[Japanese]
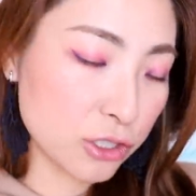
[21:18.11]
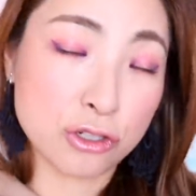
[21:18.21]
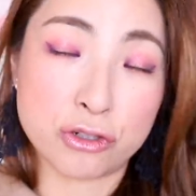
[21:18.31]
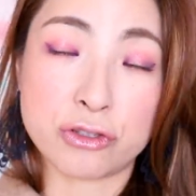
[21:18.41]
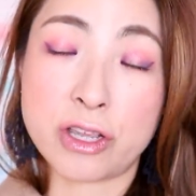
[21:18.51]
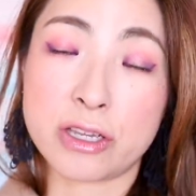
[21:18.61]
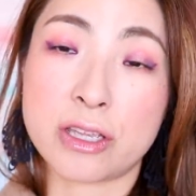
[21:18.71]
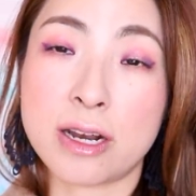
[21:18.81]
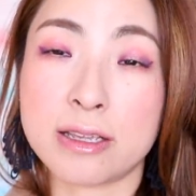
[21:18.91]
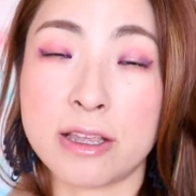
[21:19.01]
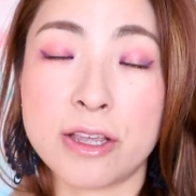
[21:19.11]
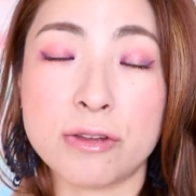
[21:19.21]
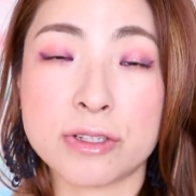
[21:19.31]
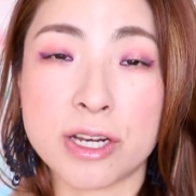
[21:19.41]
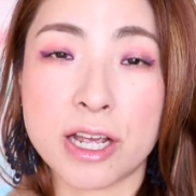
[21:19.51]
シュシュってやったらでき
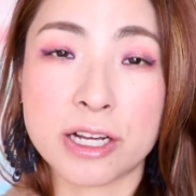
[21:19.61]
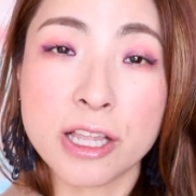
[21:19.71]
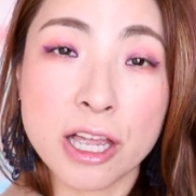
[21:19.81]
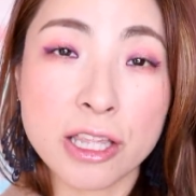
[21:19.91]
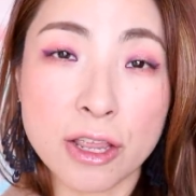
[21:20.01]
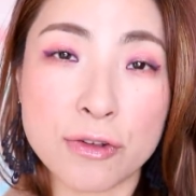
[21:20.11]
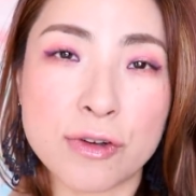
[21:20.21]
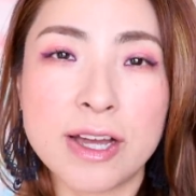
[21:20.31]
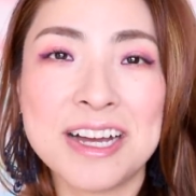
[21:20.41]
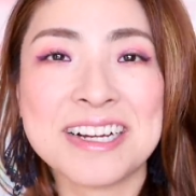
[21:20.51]
るんじゃないかなっていう